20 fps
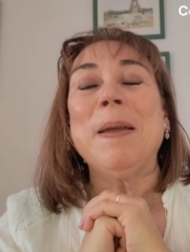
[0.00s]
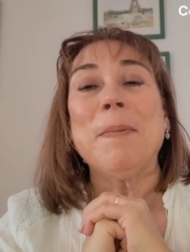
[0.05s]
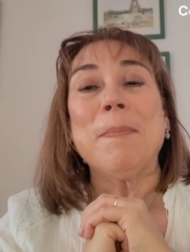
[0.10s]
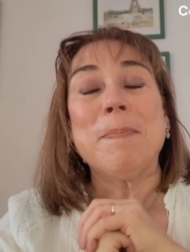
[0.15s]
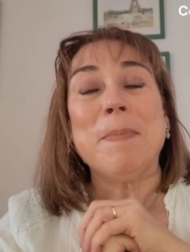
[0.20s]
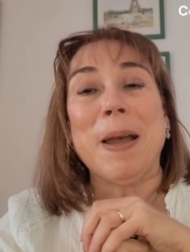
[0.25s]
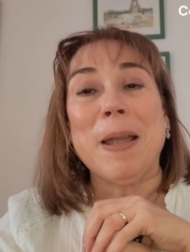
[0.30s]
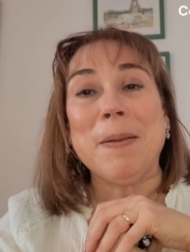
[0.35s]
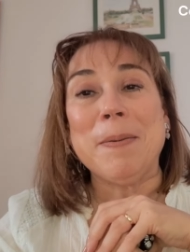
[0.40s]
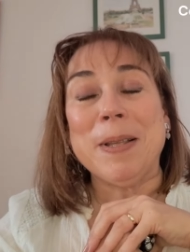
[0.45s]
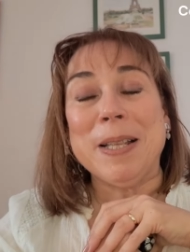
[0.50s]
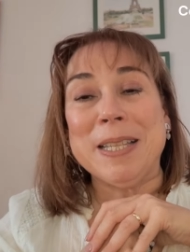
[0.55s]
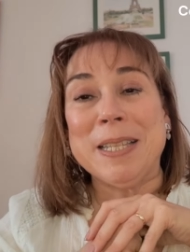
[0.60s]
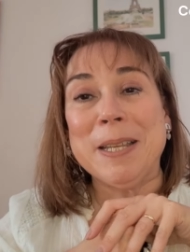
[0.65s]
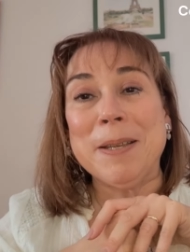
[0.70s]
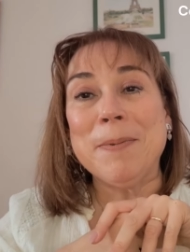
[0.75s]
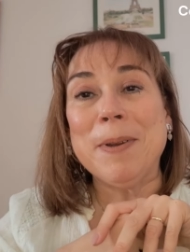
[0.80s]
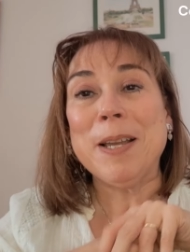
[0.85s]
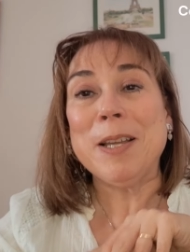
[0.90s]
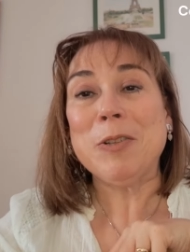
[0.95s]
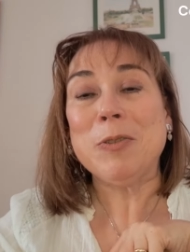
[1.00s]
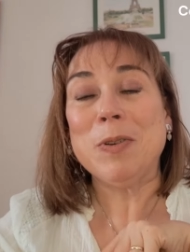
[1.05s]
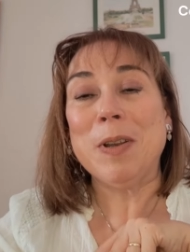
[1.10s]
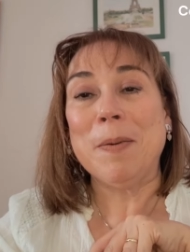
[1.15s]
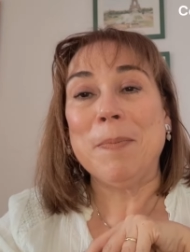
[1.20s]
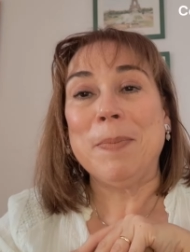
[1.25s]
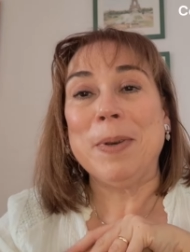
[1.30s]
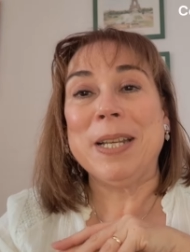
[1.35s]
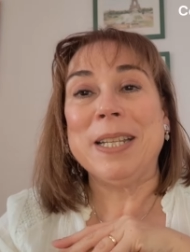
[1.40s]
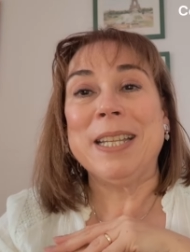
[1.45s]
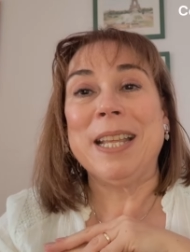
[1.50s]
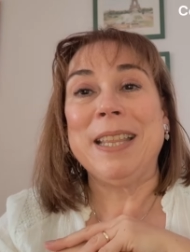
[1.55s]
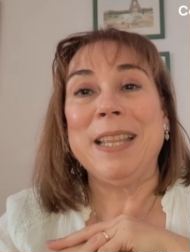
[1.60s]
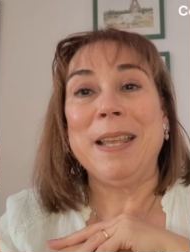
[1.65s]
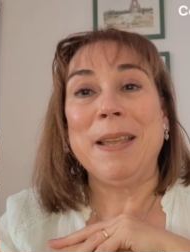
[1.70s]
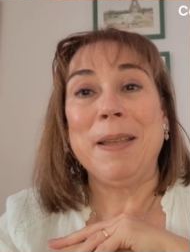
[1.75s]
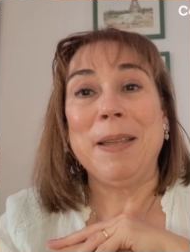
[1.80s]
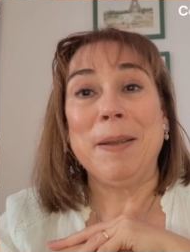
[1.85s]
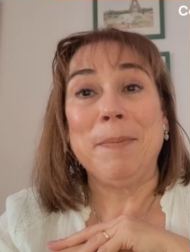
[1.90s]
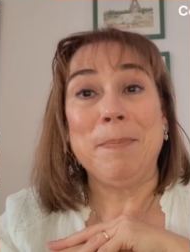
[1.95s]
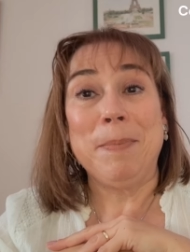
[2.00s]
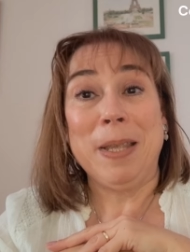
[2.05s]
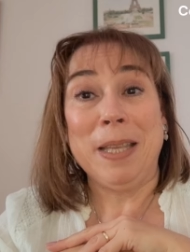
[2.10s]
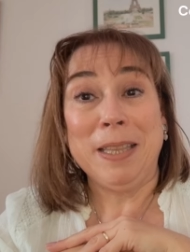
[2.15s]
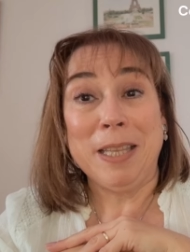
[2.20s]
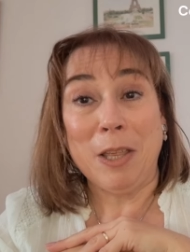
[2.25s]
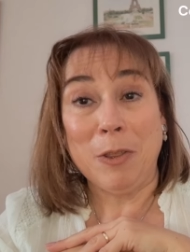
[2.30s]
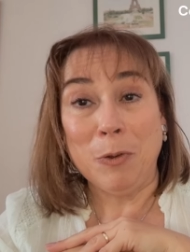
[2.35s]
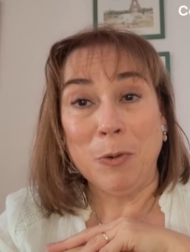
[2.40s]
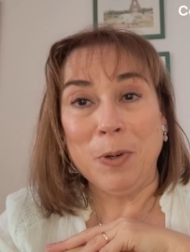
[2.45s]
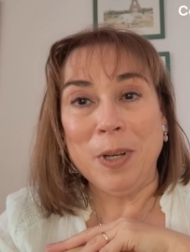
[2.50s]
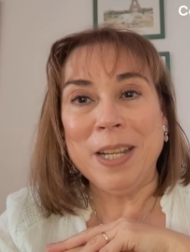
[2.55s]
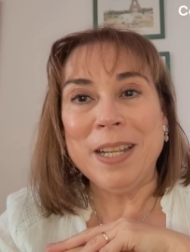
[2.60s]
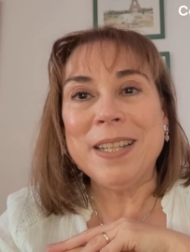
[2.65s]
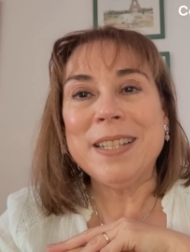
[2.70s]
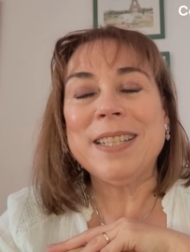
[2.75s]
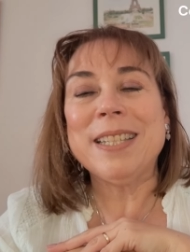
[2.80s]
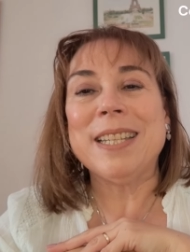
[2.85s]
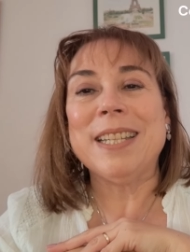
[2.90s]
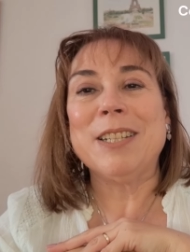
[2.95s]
Cheva es una empresa de ambientadores,